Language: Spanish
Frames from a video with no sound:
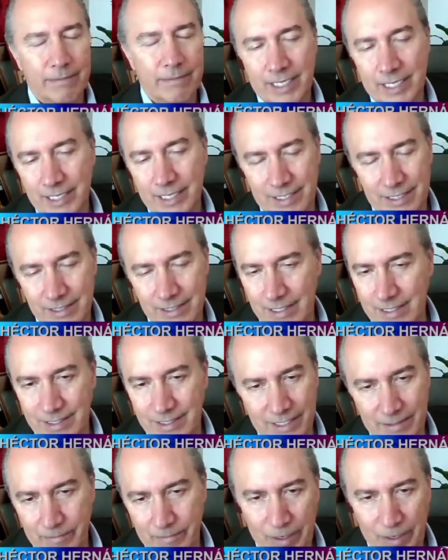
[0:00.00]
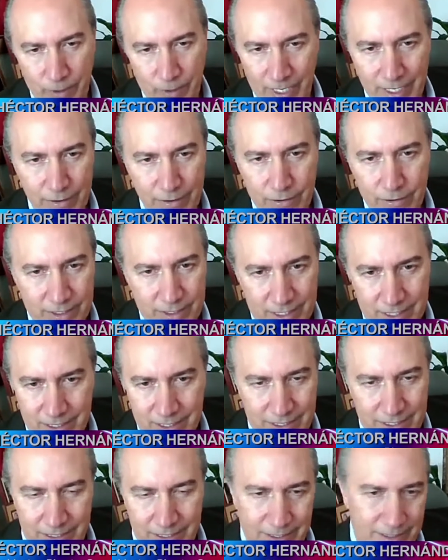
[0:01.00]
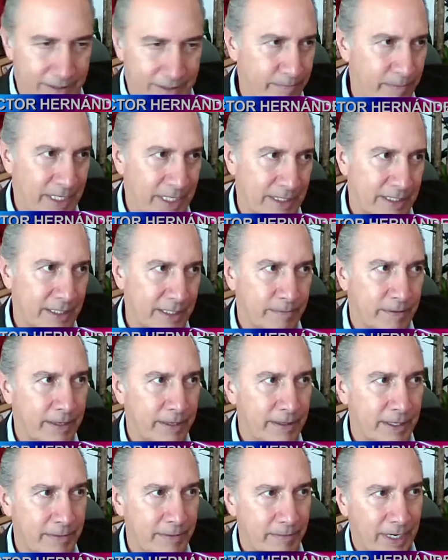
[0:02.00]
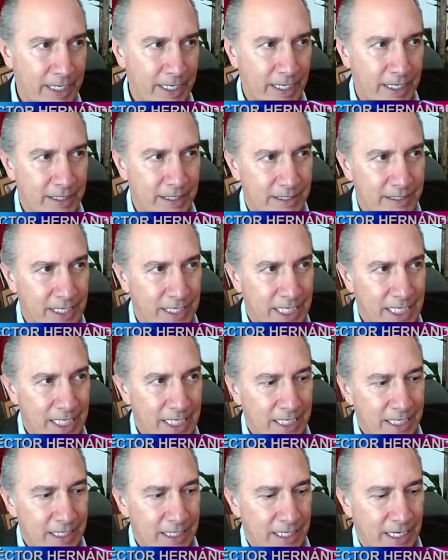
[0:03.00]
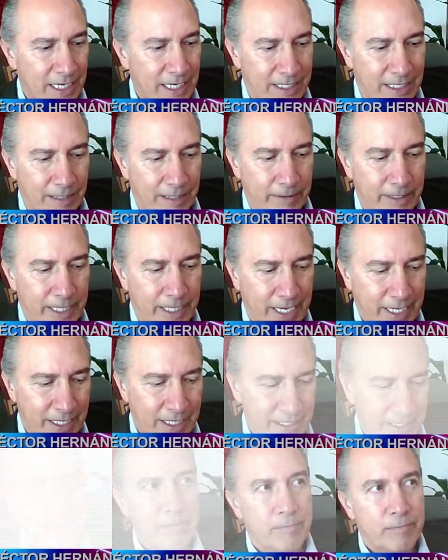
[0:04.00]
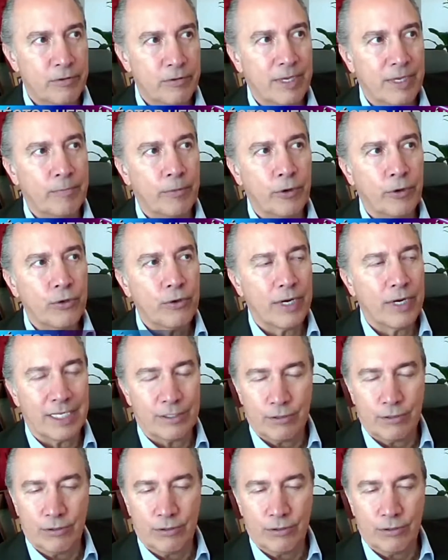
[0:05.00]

viene desde pues, mi abuelo, que participaba en varias actividades pues, de apoyo a la